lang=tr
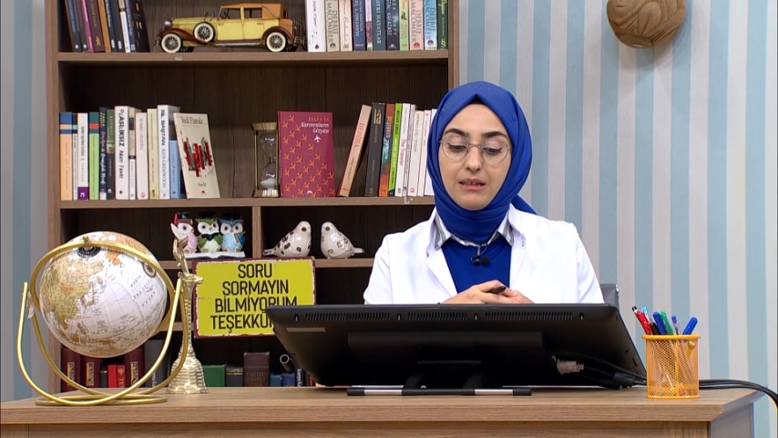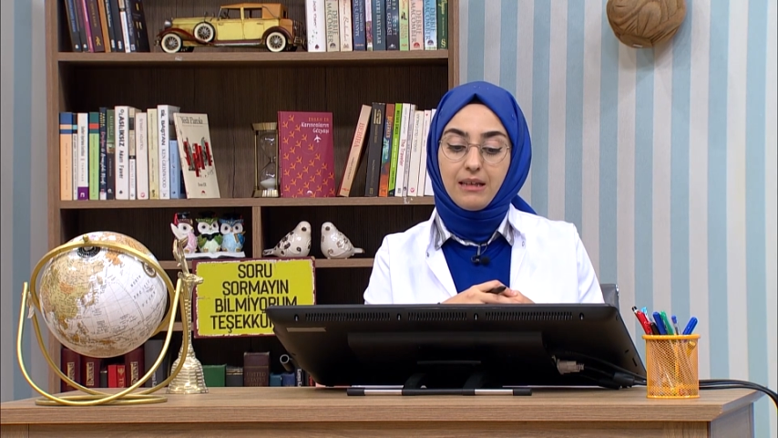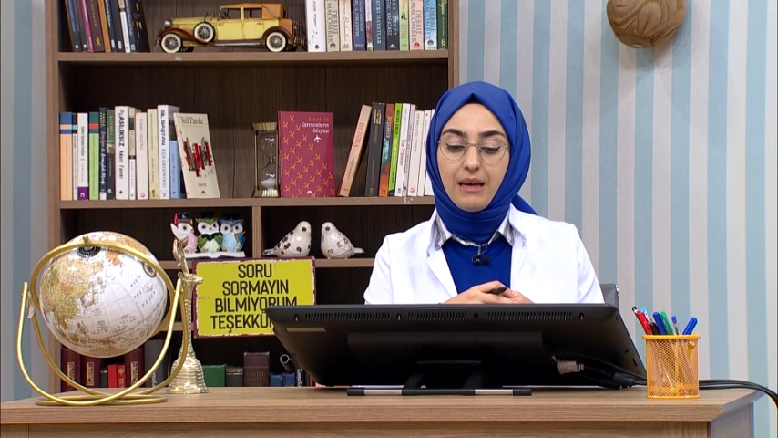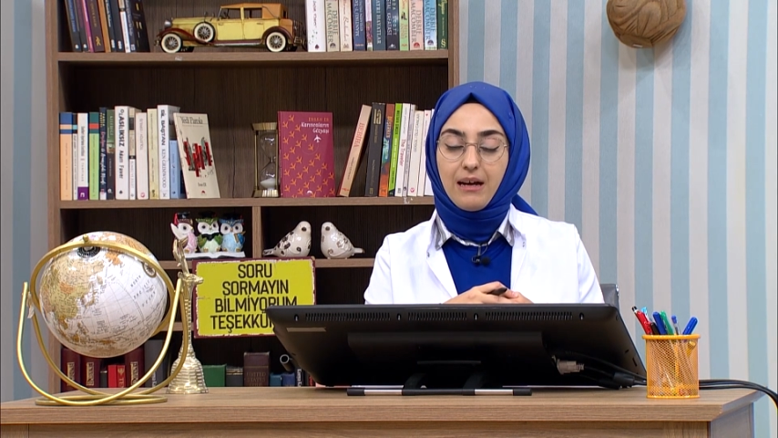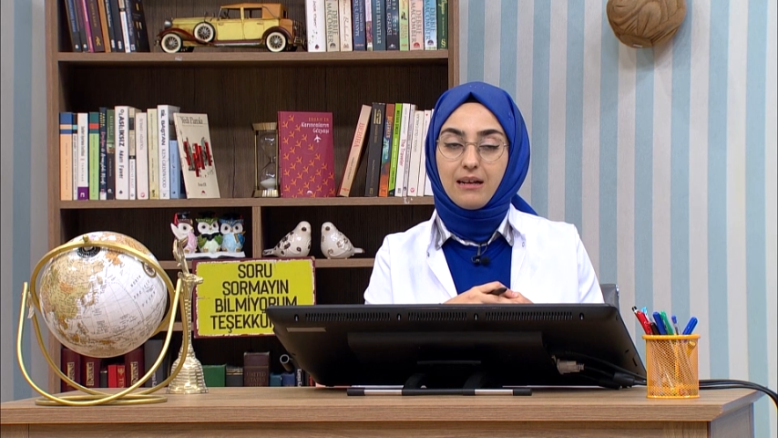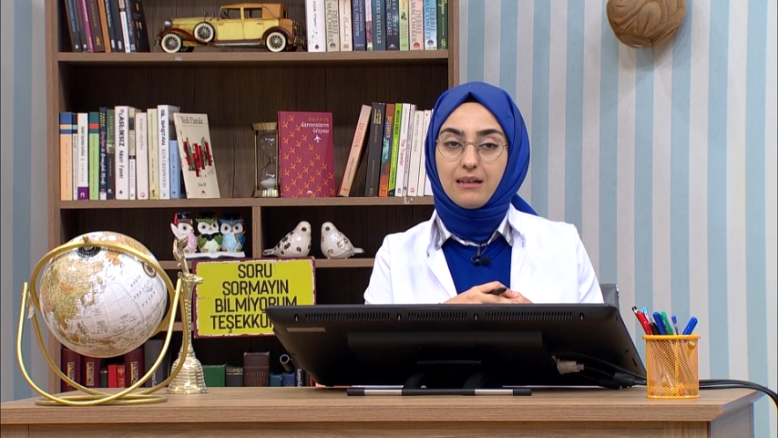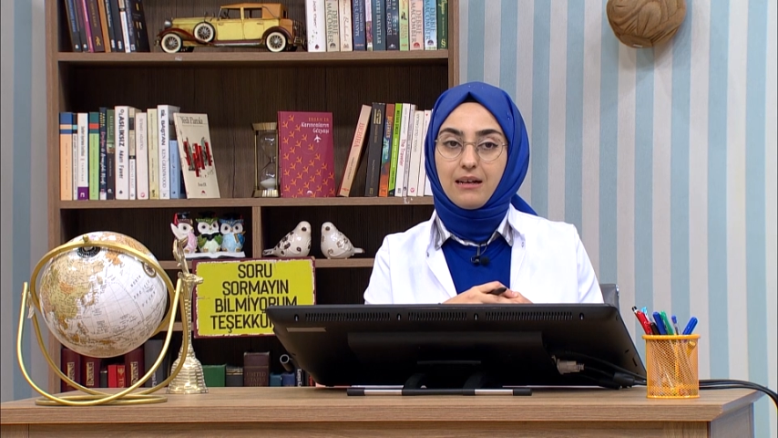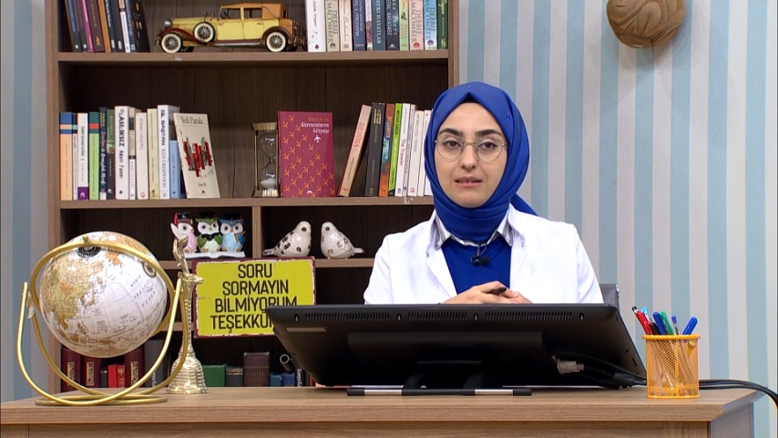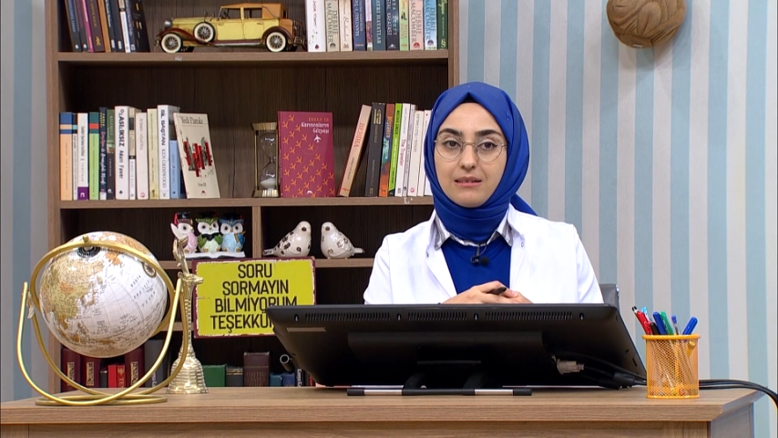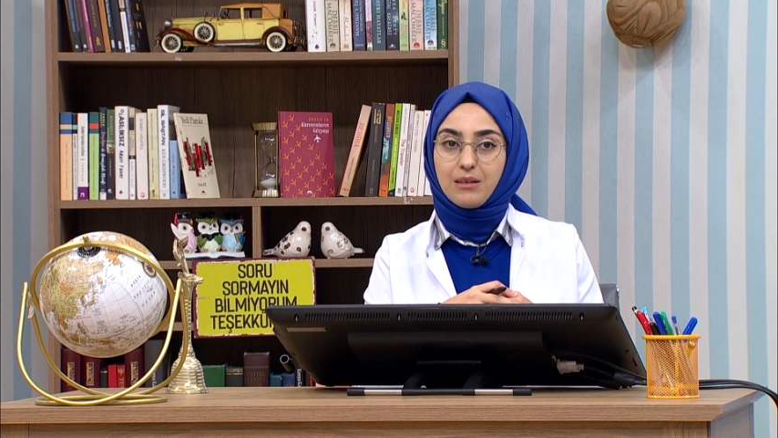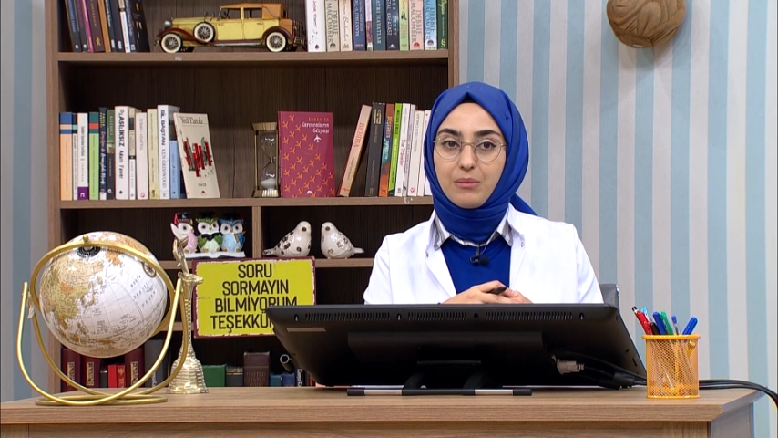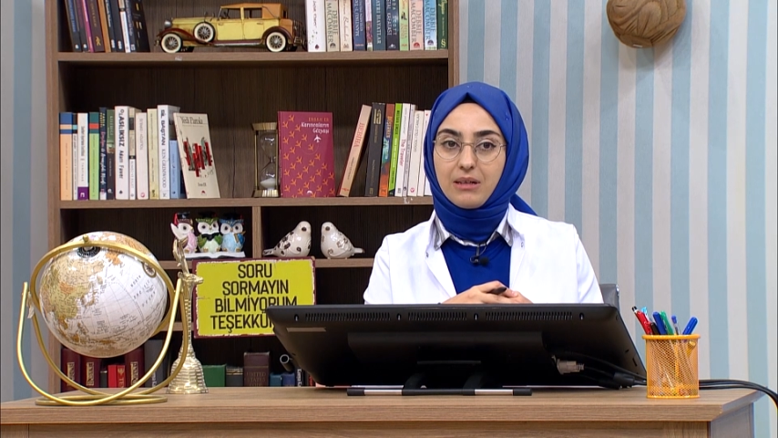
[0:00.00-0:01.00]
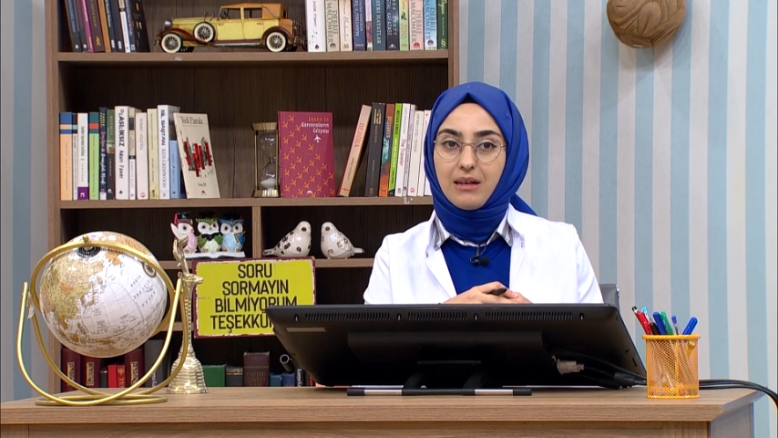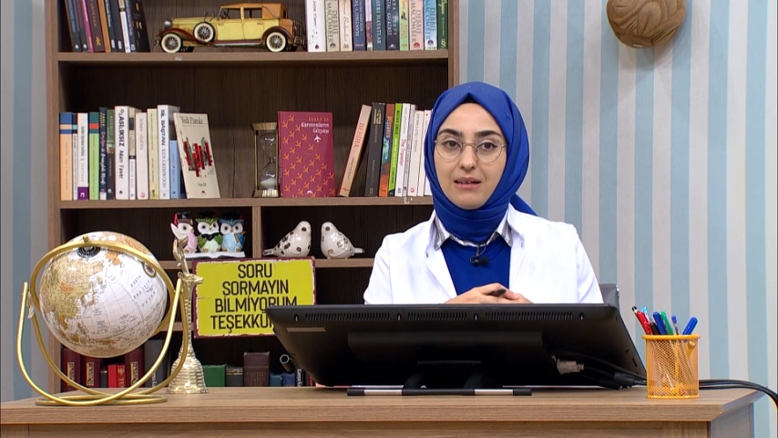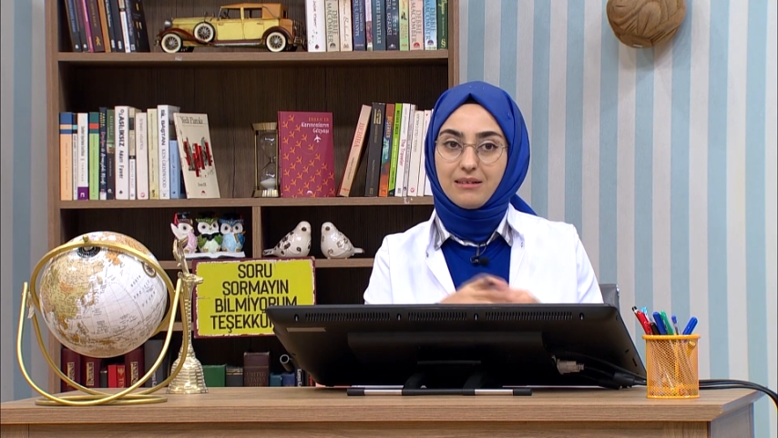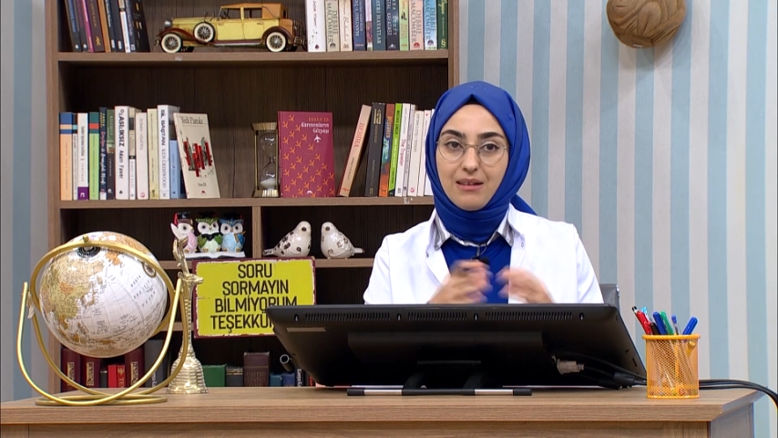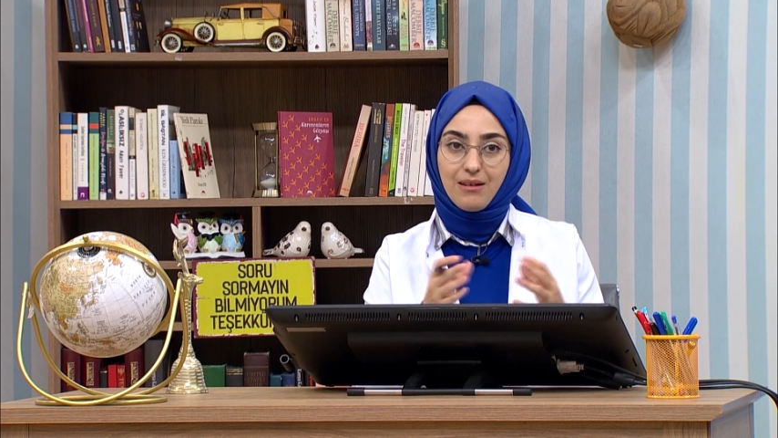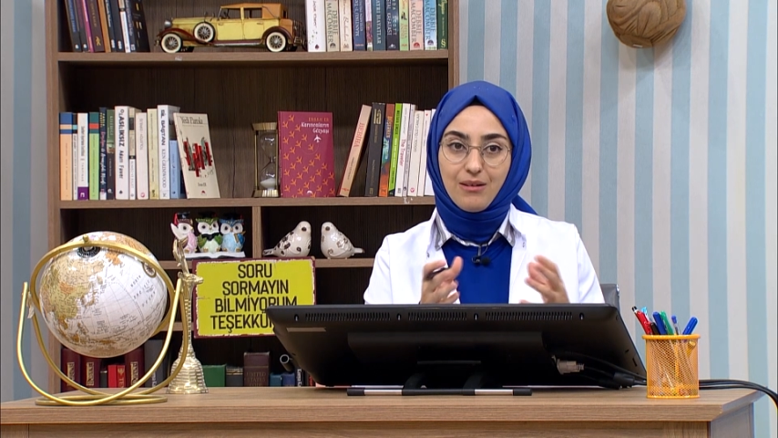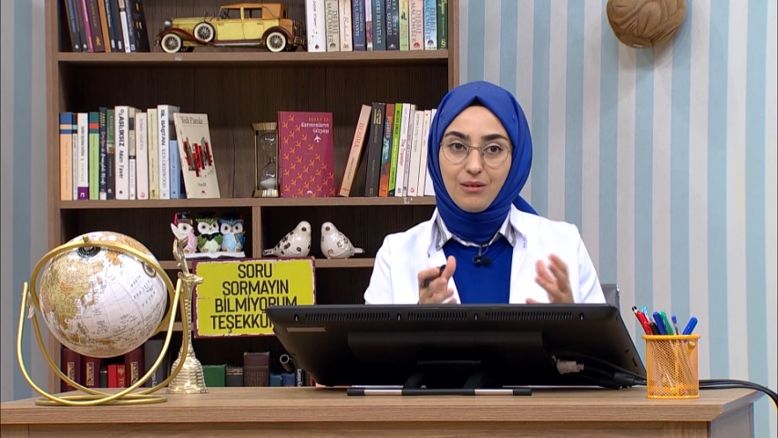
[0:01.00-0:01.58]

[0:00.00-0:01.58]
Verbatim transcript: değerlendirebilen,